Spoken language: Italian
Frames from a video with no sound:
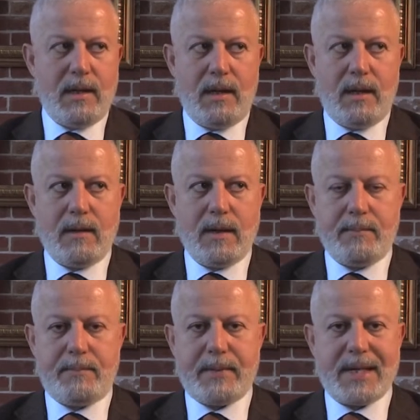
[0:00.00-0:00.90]

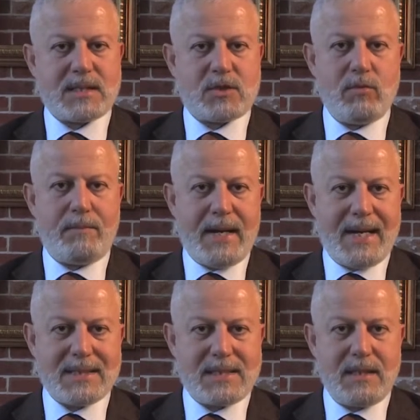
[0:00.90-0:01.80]
il prezzo
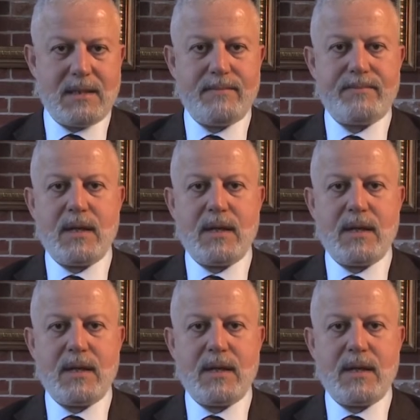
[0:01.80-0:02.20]
base